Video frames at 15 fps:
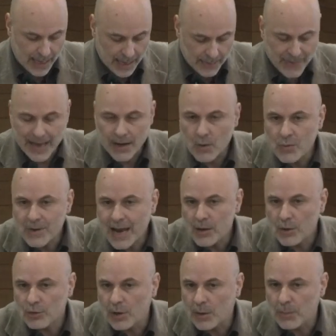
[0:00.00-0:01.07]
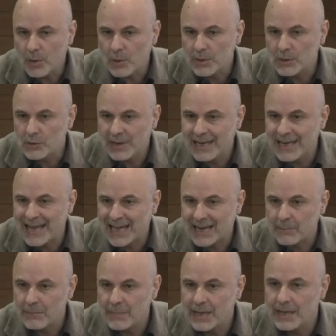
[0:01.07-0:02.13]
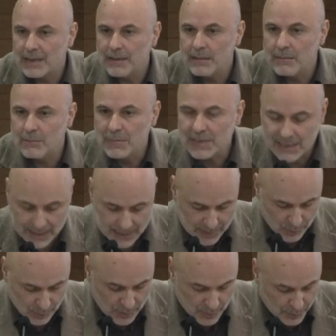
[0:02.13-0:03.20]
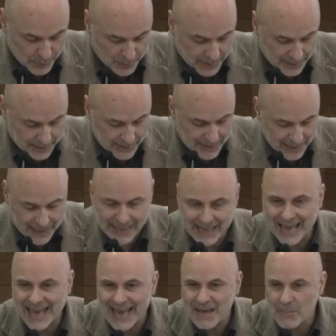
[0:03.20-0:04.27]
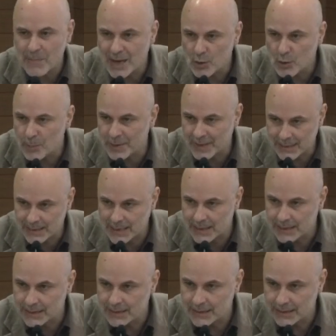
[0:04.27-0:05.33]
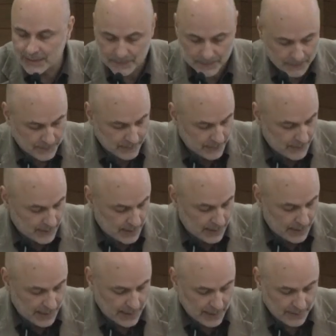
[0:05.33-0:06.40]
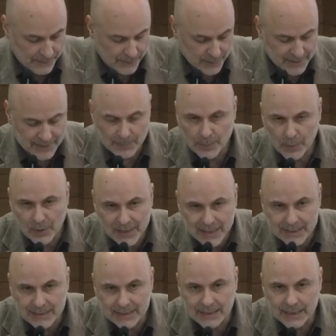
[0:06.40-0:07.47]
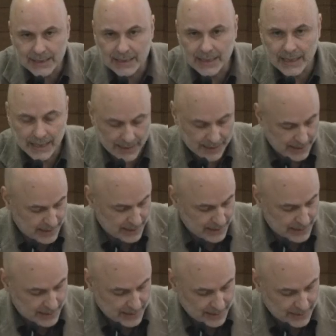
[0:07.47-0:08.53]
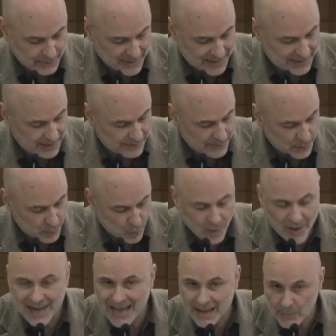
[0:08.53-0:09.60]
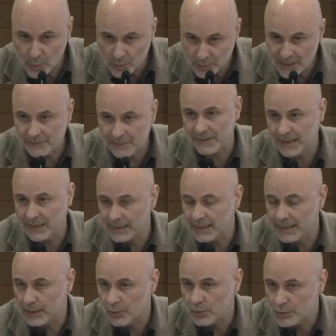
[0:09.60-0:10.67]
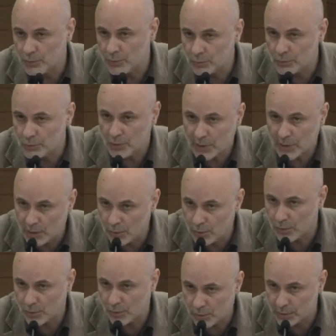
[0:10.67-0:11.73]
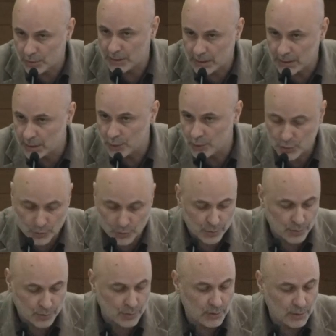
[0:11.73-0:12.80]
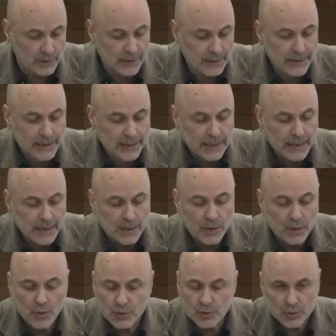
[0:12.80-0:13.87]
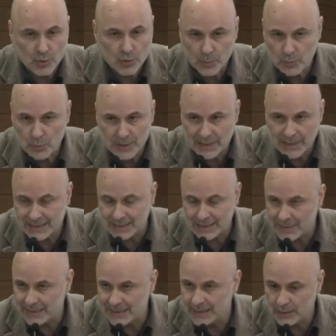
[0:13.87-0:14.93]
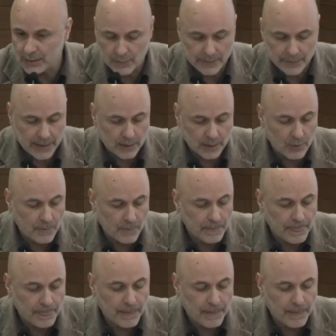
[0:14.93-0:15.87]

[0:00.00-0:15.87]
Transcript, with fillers: E beh, un anno dopo questo allarme mi sento di poter dire che è meno presente e le forze politiche che eh, mettevano la modifica della Costituzione al loro ordine del giorno non sono più direttamente al governo.